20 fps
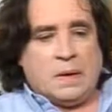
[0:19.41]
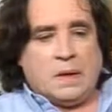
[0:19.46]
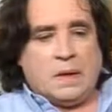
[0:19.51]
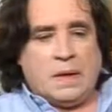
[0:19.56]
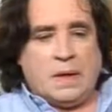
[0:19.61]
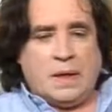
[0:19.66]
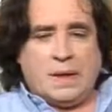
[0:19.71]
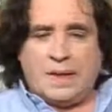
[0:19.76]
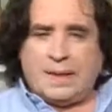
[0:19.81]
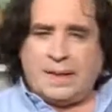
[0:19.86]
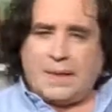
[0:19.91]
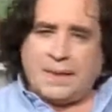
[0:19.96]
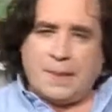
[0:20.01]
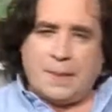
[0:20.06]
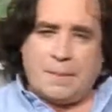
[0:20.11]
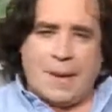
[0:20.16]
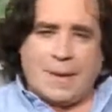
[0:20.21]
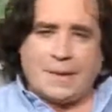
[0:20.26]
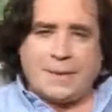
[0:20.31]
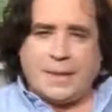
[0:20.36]
y en esta
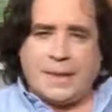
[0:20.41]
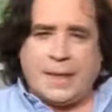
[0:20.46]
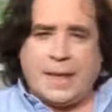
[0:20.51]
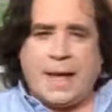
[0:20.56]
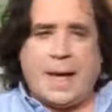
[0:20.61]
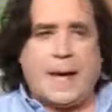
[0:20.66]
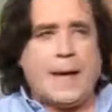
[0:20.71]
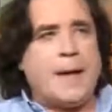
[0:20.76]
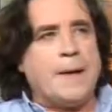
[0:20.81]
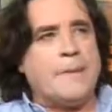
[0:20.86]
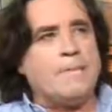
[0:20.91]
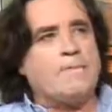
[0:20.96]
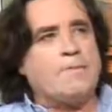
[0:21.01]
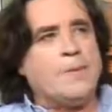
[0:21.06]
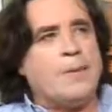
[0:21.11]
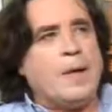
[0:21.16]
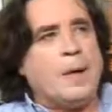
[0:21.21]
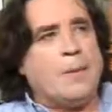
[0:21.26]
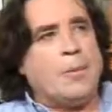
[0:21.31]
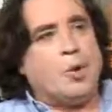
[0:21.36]
temática
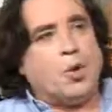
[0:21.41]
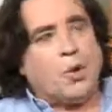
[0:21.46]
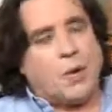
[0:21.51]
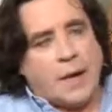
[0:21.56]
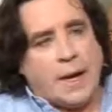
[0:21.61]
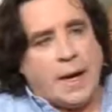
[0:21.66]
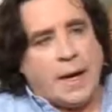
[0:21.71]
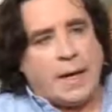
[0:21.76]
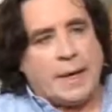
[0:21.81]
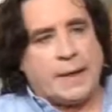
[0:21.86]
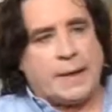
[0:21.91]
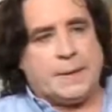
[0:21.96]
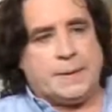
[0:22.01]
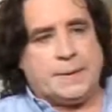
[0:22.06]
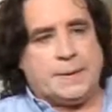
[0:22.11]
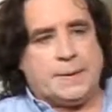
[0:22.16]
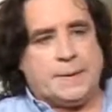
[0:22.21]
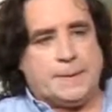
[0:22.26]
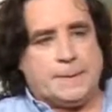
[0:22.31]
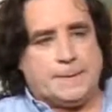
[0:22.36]
de abordar
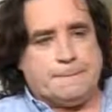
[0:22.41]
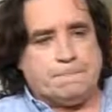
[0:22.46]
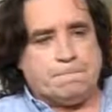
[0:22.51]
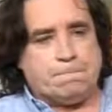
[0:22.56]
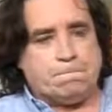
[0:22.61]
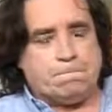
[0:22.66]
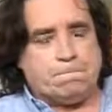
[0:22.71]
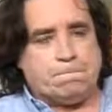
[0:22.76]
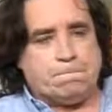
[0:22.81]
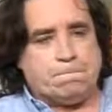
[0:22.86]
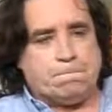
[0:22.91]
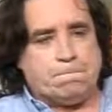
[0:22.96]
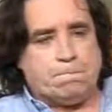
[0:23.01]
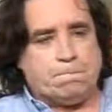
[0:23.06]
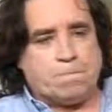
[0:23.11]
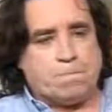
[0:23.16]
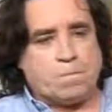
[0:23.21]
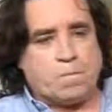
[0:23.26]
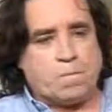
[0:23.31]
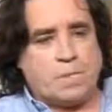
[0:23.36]

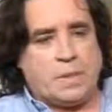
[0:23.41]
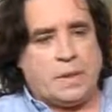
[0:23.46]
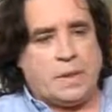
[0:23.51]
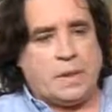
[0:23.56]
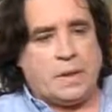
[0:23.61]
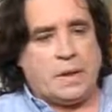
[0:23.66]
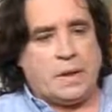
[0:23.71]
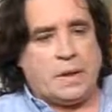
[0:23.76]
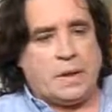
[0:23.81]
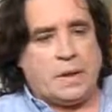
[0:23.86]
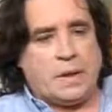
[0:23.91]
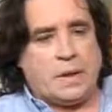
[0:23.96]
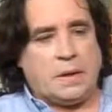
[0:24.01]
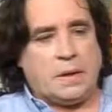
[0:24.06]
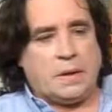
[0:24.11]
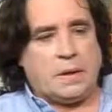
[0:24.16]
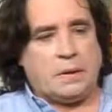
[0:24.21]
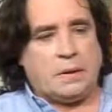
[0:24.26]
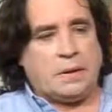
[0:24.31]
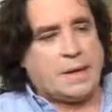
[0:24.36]
em,
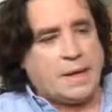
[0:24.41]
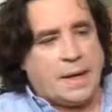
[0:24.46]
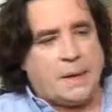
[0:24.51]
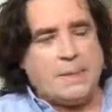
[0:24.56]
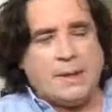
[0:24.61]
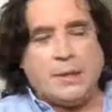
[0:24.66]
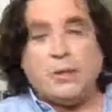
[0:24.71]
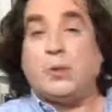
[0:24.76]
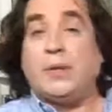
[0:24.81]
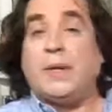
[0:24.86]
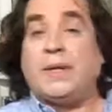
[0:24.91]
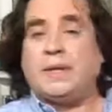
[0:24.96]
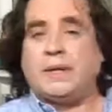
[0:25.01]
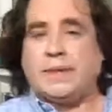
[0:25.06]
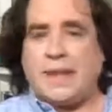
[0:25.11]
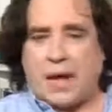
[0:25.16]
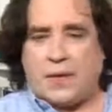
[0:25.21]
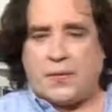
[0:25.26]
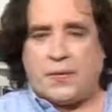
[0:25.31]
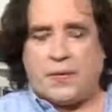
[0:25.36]
eh, realmente un
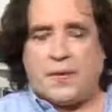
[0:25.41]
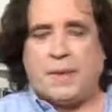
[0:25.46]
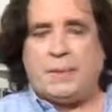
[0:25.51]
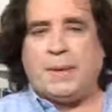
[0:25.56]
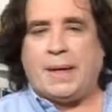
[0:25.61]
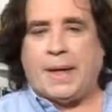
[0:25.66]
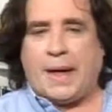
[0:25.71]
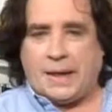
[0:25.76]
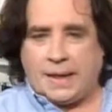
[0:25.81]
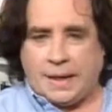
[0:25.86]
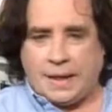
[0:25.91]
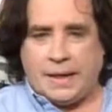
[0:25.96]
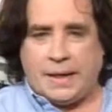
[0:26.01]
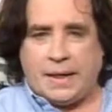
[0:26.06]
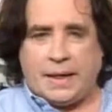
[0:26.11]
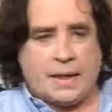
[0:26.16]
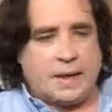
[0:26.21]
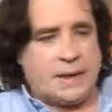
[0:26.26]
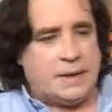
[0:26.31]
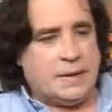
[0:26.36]
staff de mi
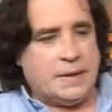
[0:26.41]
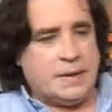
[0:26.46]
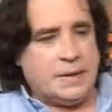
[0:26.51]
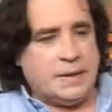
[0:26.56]
galería,